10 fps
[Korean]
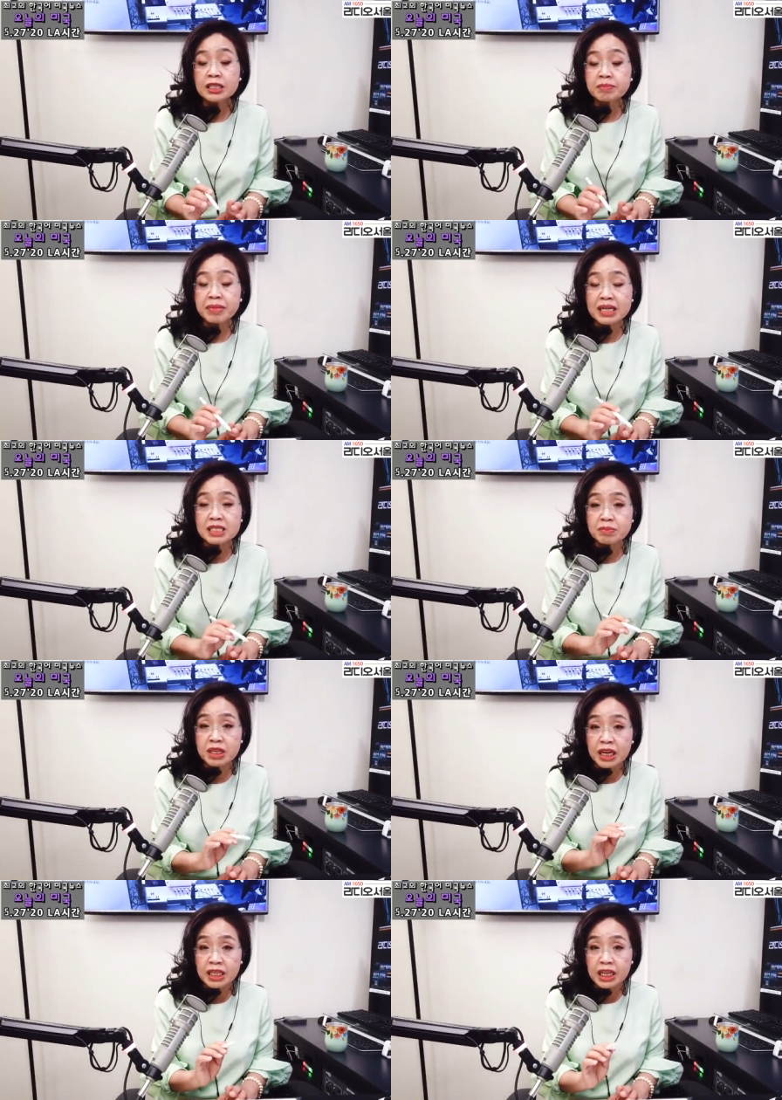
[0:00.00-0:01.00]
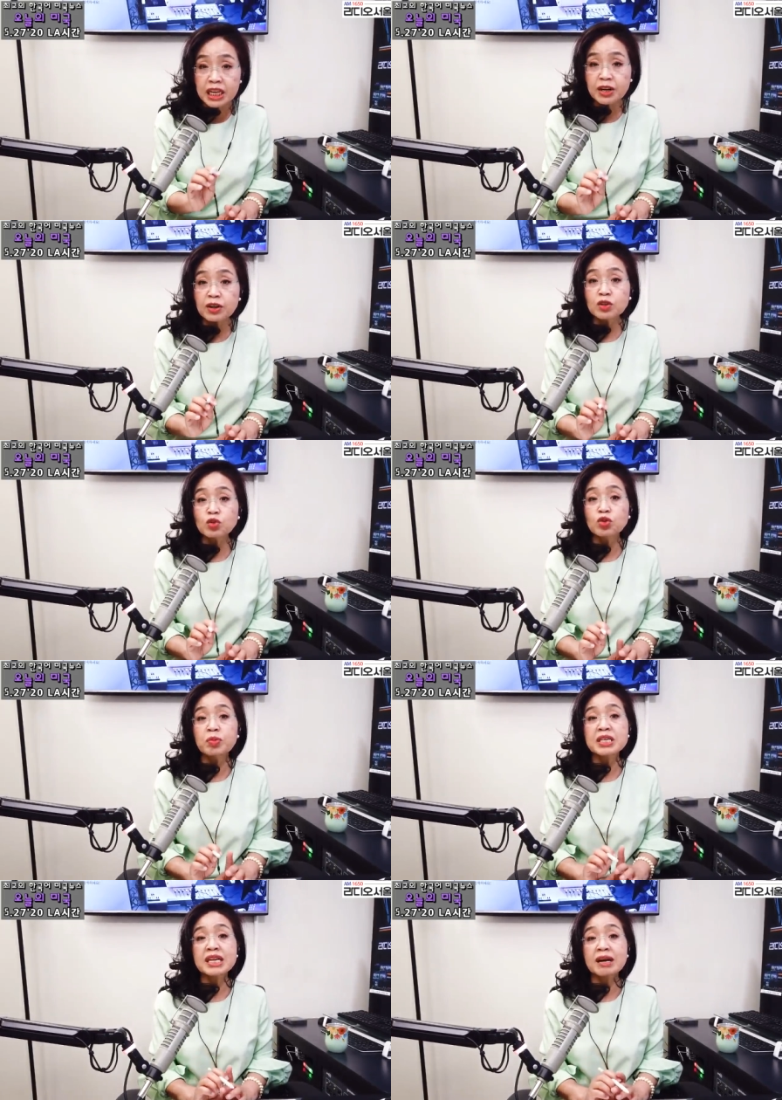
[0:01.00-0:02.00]
지금 말씀드린 이런
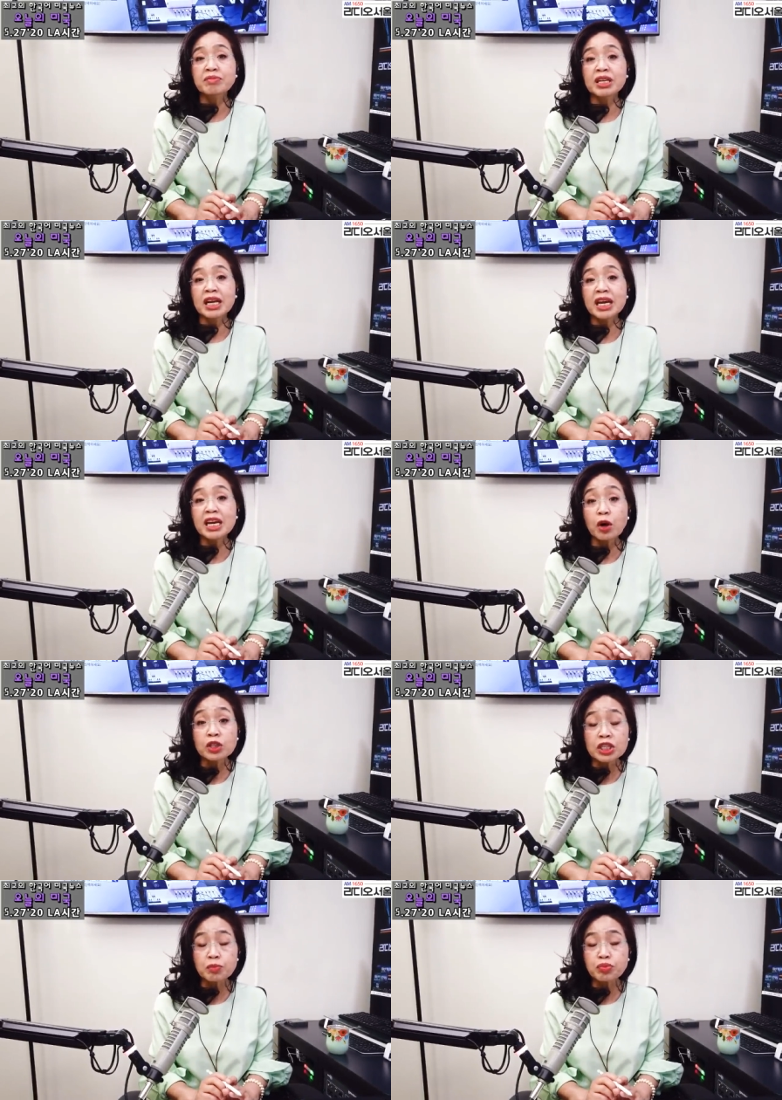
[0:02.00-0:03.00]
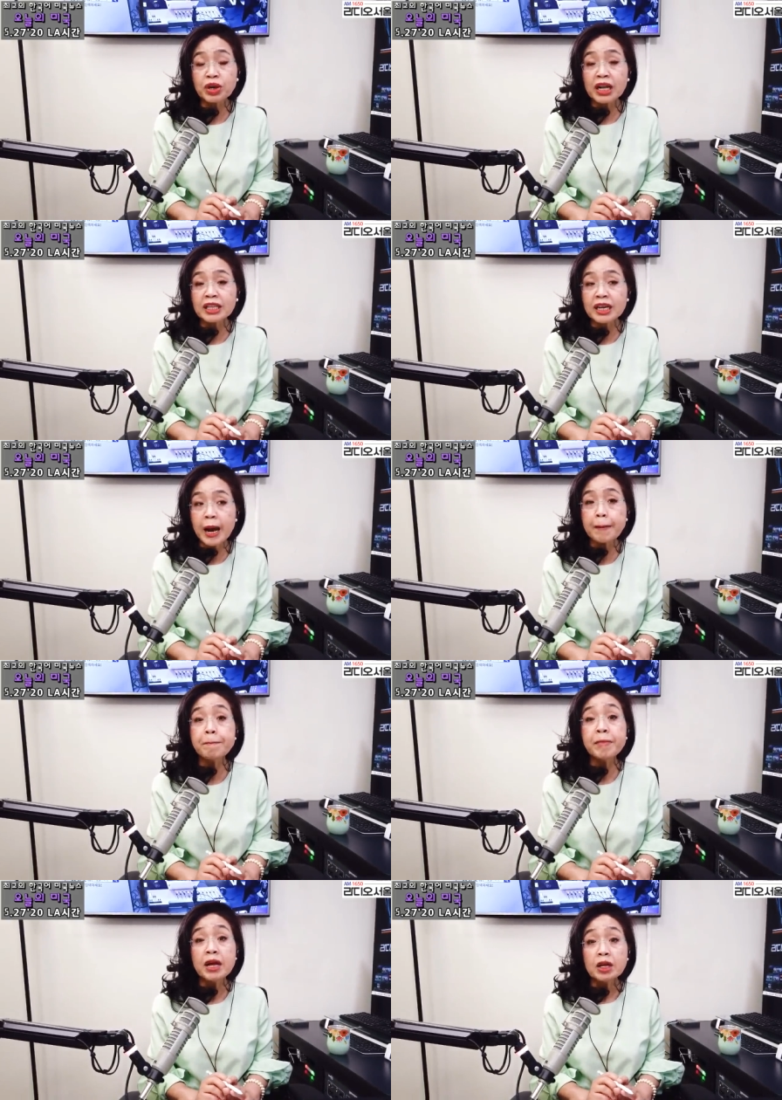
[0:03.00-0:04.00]
그룹의 사람들이 역시
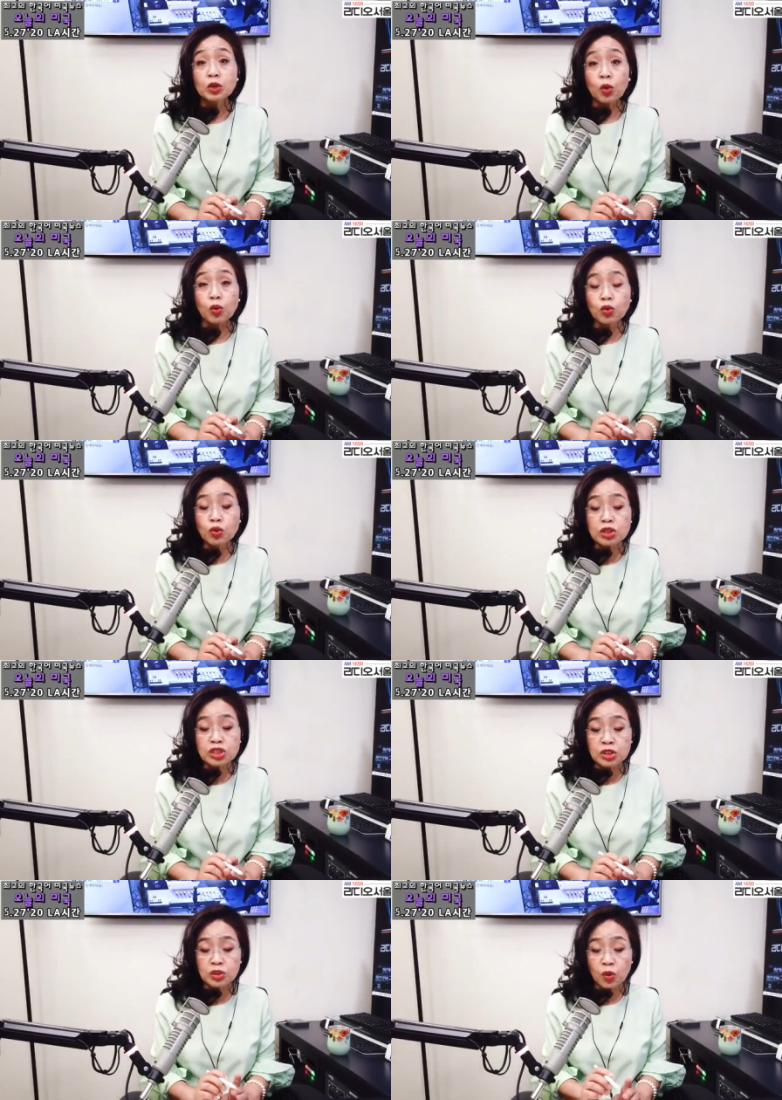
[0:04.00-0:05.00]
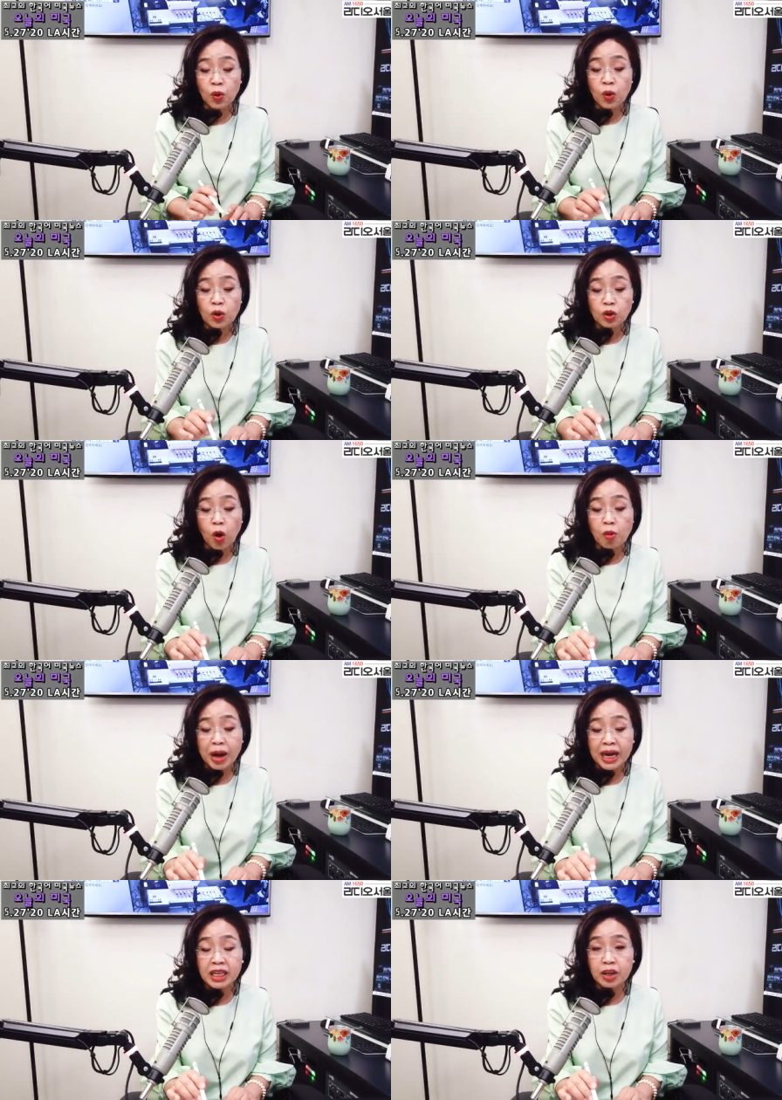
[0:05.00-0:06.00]
불안감 또 우울증도
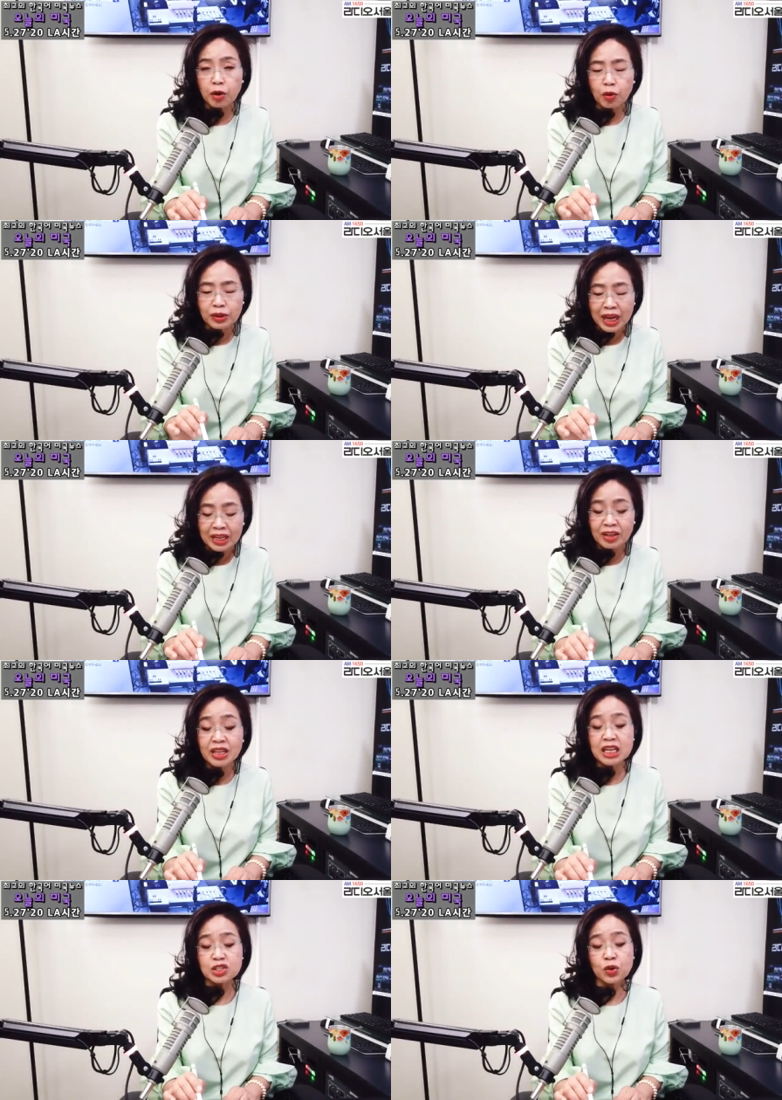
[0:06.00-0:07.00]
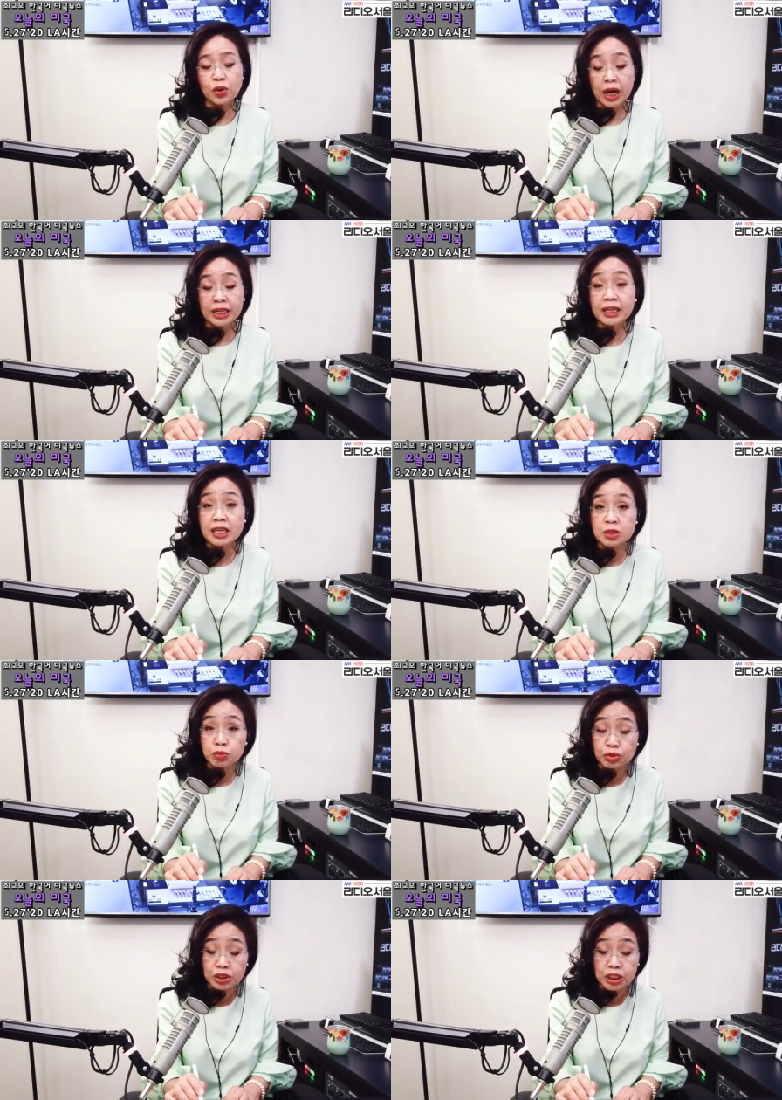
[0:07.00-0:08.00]
더 많이 겪고 당연하죠.
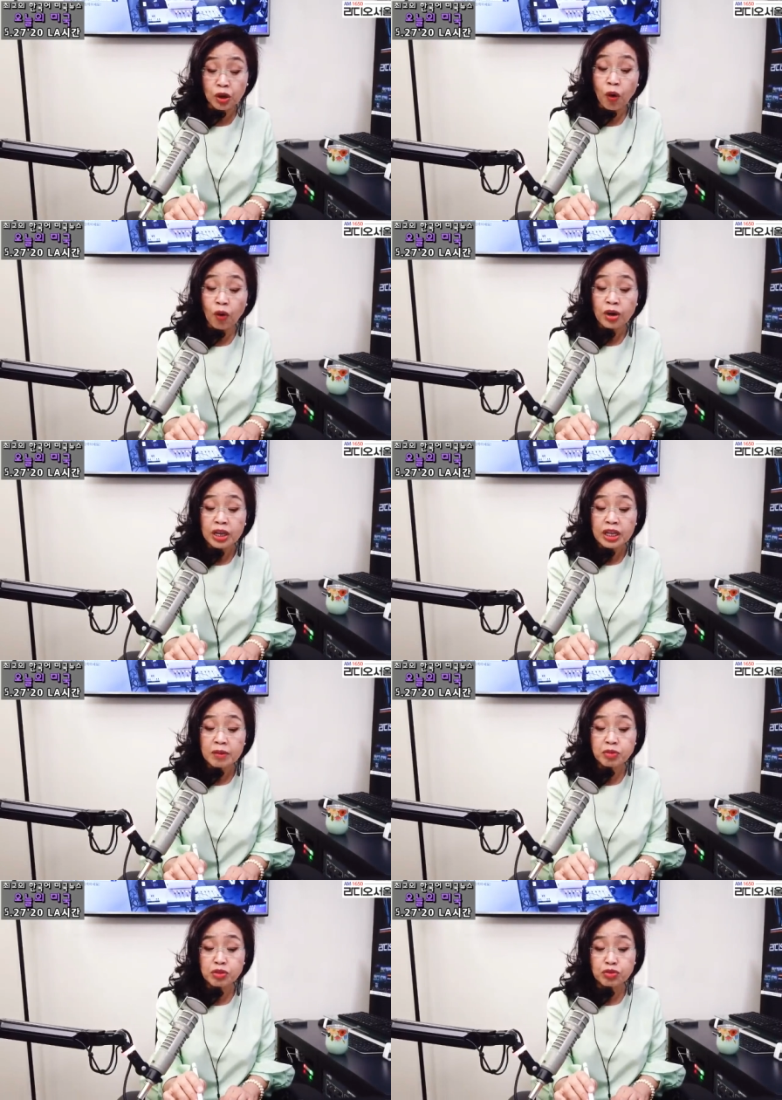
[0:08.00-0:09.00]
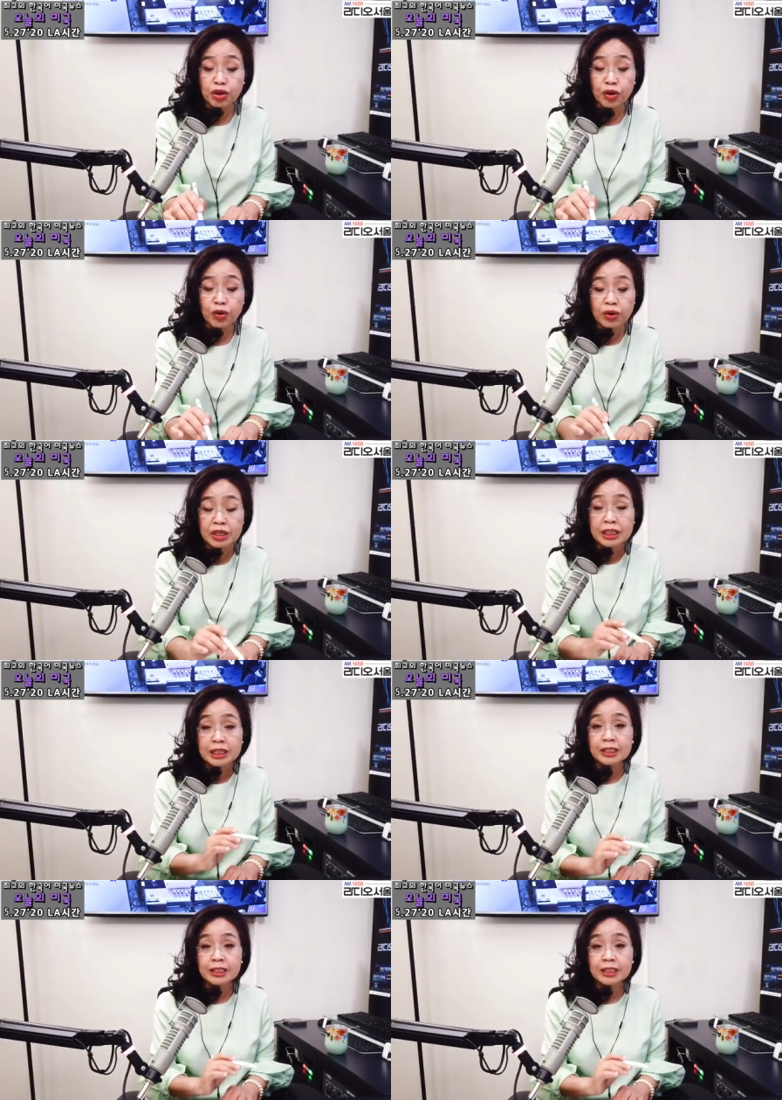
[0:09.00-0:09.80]
가난하신 분들이 더 힘들고요.